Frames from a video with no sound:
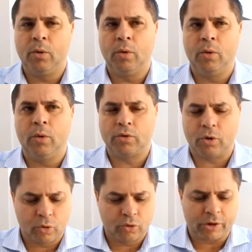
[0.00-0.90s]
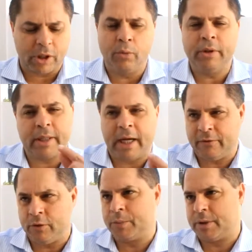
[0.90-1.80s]
O, só, só, tem um
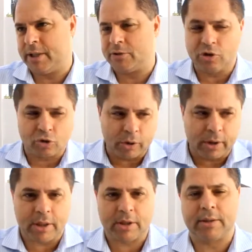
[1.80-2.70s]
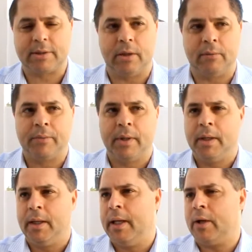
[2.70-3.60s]
entrave no processo em toda a legislação,
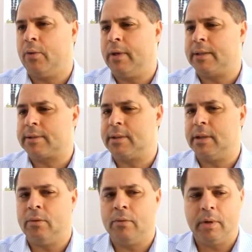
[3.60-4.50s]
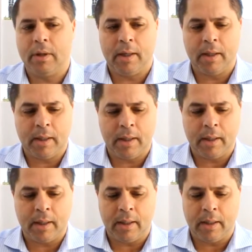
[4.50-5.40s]
é com relação
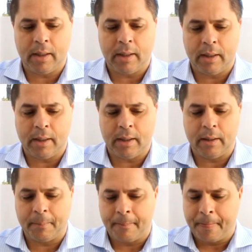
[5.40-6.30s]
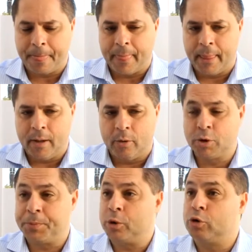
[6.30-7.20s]
a
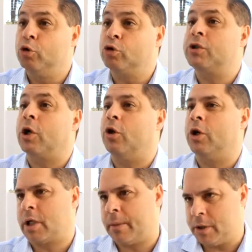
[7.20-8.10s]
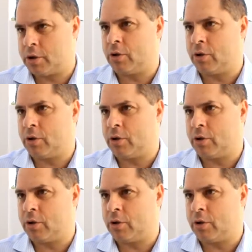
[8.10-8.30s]
os produtos ecologicamente